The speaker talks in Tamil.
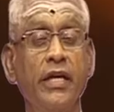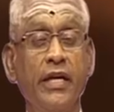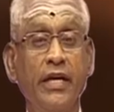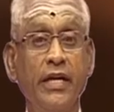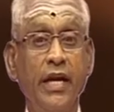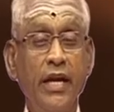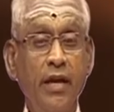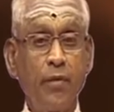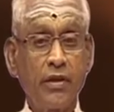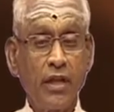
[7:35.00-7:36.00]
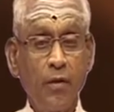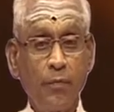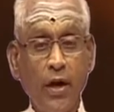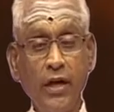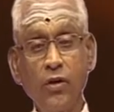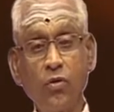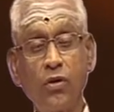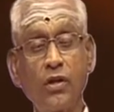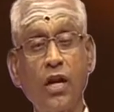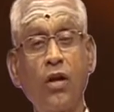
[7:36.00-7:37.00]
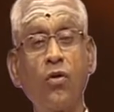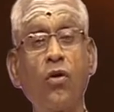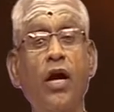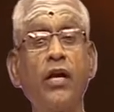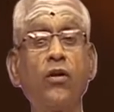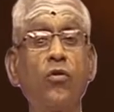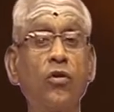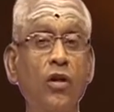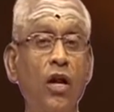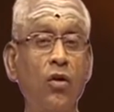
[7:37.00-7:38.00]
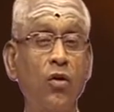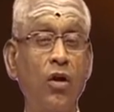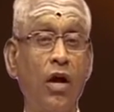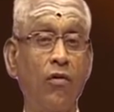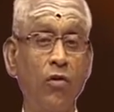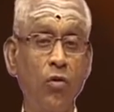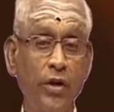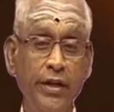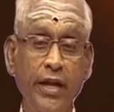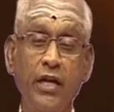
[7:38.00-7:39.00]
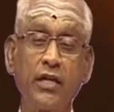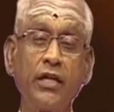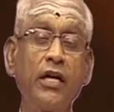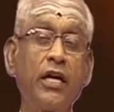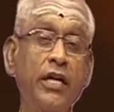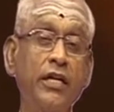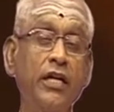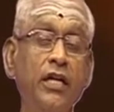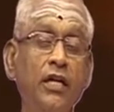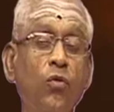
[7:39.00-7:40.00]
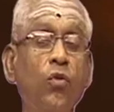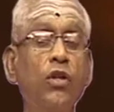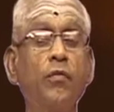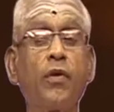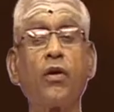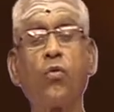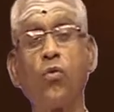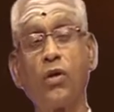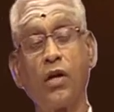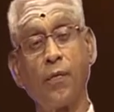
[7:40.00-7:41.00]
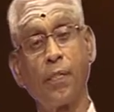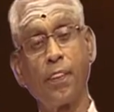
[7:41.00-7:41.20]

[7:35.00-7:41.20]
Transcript: என்னை எங்கே பக்தர்கள் பாடிக்கொண்டிருக்கிறார்களோ ஆடிக்கொண்டிருக்கிறார்களோ அவர்களுடனே நான் இருக்கிறேன் என்று உறுதிபட அதே